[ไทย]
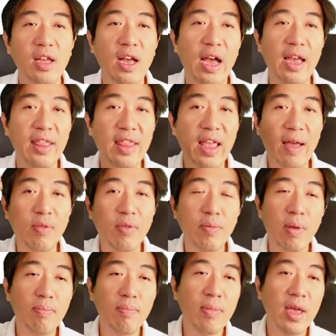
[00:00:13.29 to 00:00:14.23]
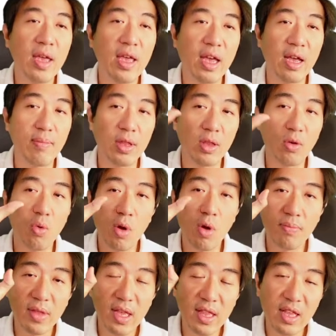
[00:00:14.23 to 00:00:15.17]
ไอ้น้ำที่เป็นเมฆมันค
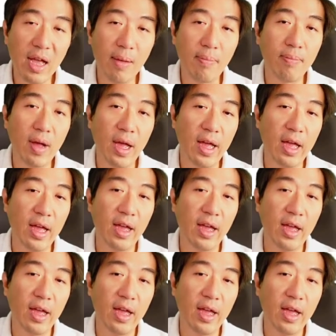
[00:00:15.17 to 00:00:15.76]
ว่ำแน่นกลับมา